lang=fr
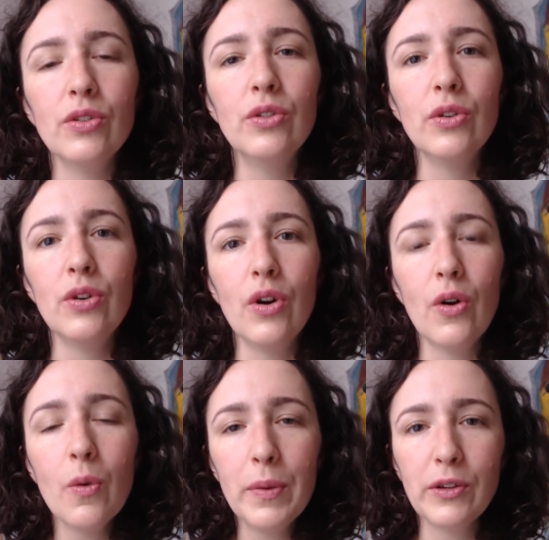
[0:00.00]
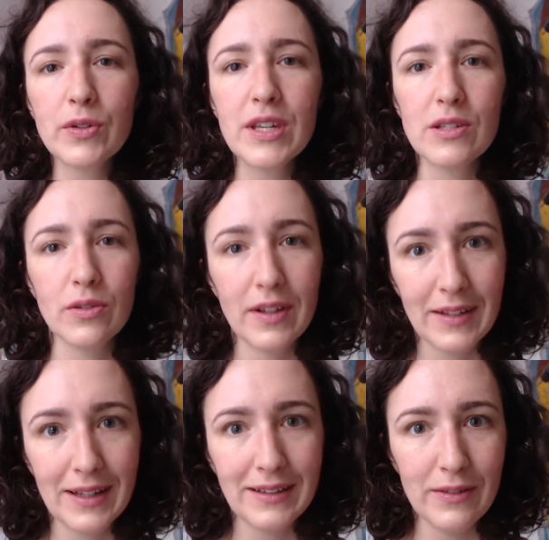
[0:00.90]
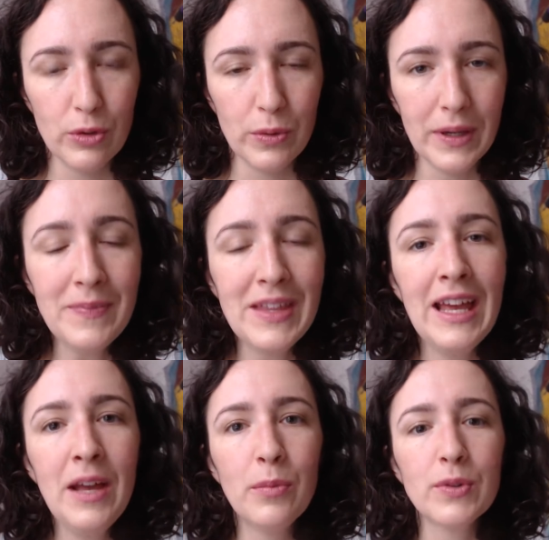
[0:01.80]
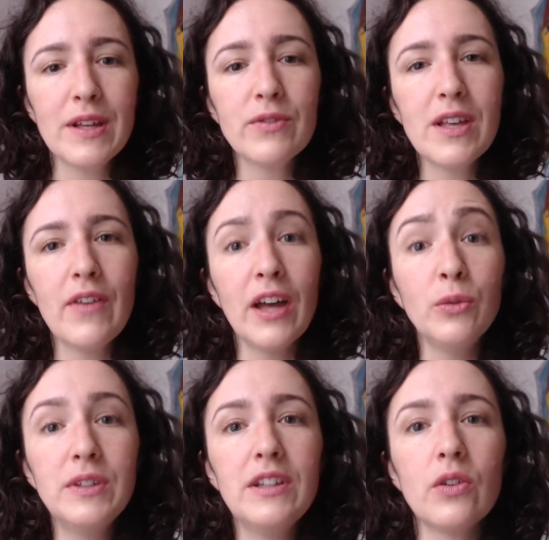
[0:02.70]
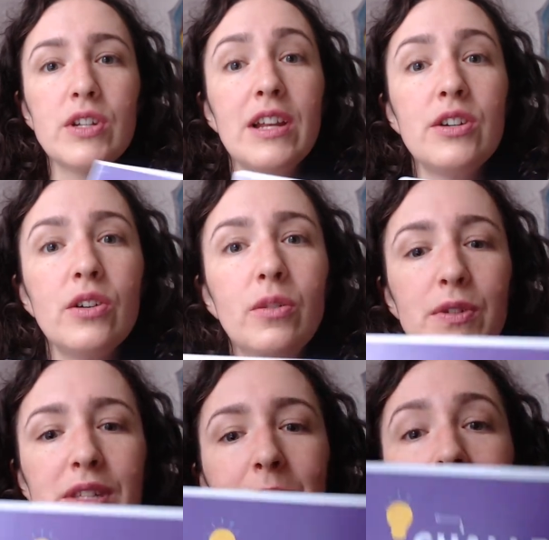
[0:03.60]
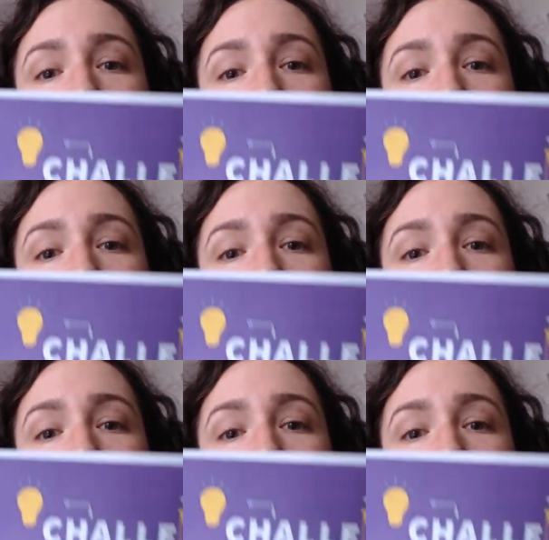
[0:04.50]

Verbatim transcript: de leurs compétences qui sont en train d'évoluer Pour ça, vous avez un outil dans Challenger de Possible qui